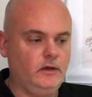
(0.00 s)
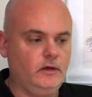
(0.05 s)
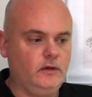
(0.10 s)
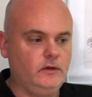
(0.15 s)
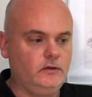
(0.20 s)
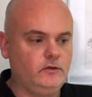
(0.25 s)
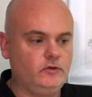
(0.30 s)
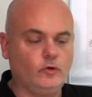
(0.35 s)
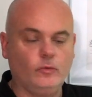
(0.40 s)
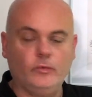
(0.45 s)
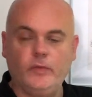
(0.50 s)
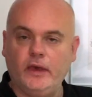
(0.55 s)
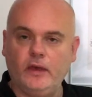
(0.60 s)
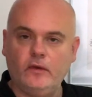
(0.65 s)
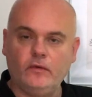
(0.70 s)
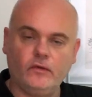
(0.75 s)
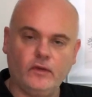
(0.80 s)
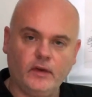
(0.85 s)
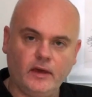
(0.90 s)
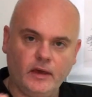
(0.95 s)
sur
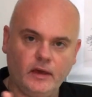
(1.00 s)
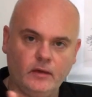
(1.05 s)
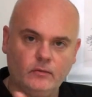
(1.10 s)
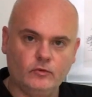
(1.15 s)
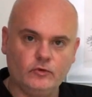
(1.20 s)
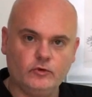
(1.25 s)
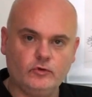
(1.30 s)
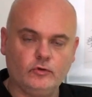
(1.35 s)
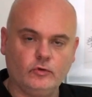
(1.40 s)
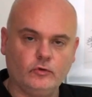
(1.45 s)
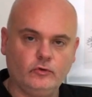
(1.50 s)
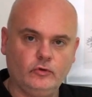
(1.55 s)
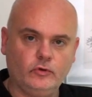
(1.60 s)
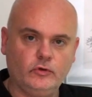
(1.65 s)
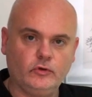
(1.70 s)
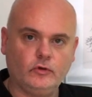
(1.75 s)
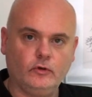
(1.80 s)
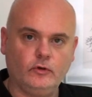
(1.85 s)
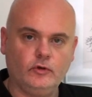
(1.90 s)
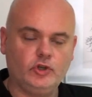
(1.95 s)
BFM ou sur
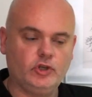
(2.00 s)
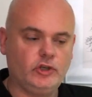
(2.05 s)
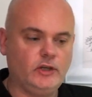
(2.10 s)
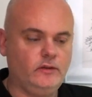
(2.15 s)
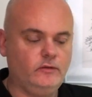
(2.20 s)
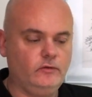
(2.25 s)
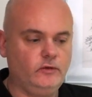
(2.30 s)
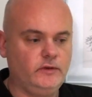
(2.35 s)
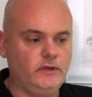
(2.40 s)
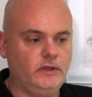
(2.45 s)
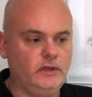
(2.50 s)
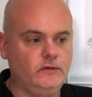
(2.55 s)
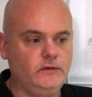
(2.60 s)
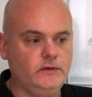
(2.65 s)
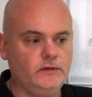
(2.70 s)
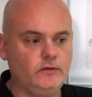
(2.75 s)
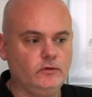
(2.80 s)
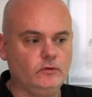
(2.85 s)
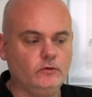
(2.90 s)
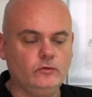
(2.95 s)
d'autres chaînes de
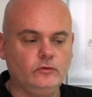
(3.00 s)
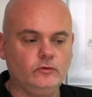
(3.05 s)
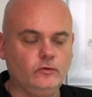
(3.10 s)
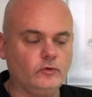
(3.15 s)
télévision.